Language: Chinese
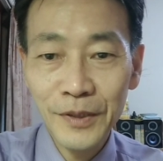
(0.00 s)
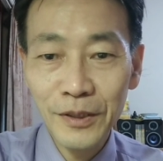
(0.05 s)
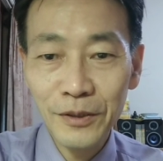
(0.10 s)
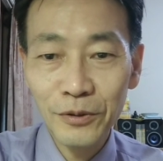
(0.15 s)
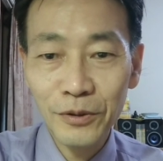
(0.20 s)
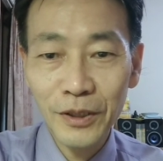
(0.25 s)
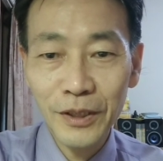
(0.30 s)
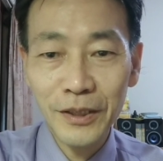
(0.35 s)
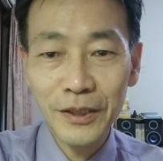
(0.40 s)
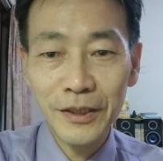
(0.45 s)

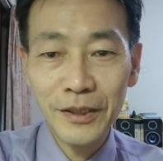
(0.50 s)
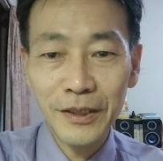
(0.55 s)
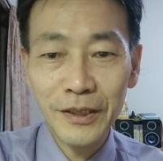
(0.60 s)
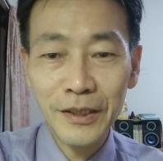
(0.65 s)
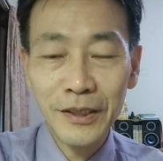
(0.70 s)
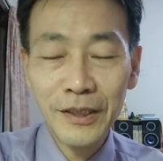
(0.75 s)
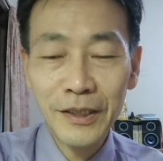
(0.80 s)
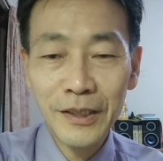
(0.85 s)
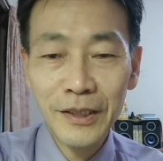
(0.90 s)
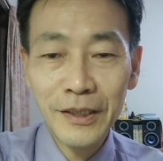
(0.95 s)
所以
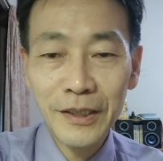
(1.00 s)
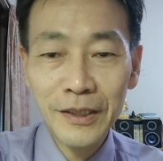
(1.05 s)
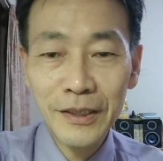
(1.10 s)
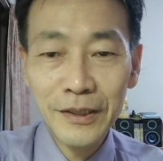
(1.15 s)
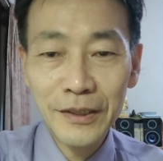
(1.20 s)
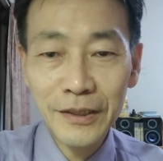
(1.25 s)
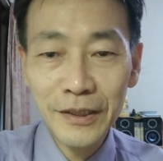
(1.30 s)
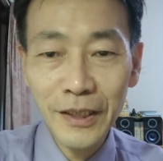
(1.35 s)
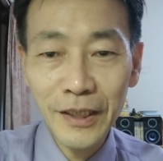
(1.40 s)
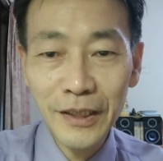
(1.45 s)

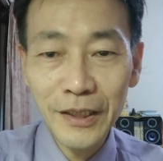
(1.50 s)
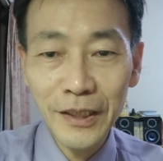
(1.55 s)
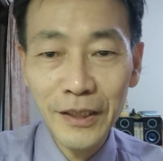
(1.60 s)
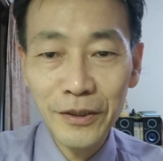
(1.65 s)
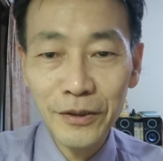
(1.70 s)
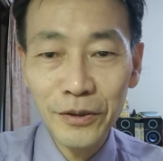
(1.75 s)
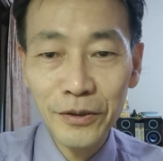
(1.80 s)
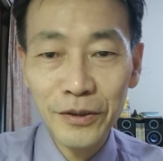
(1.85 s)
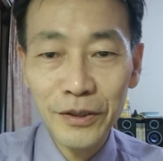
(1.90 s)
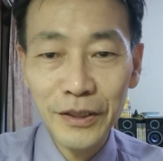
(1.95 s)
这一
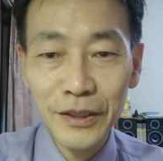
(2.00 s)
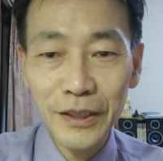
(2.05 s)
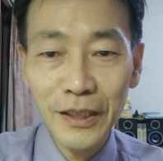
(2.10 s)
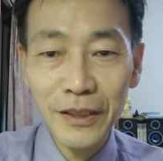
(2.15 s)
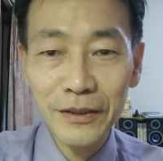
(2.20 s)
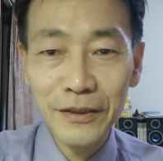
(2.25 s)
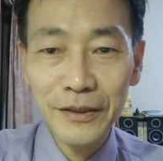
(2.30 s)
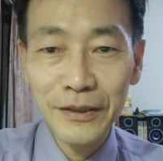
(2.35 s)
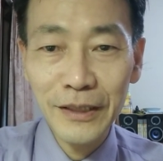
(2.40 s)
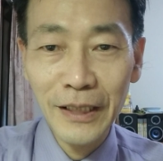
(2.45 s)
点就是
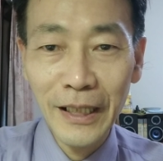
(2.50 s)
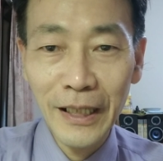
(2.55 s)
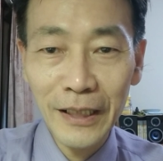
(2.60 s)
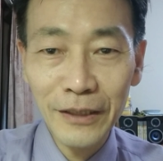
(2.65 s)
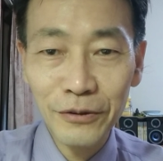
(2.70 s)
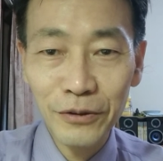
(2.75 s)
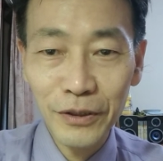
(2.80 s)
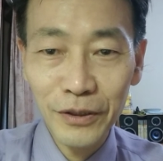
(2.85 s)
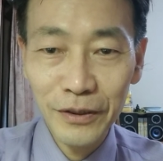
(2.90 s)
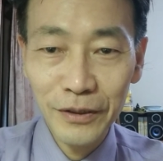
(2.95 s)
要察
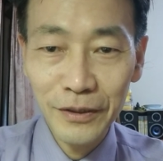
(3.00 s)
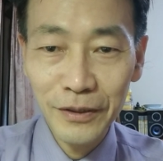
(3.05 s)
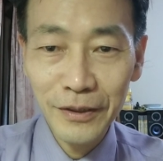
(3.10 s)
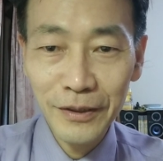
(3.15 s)
觉。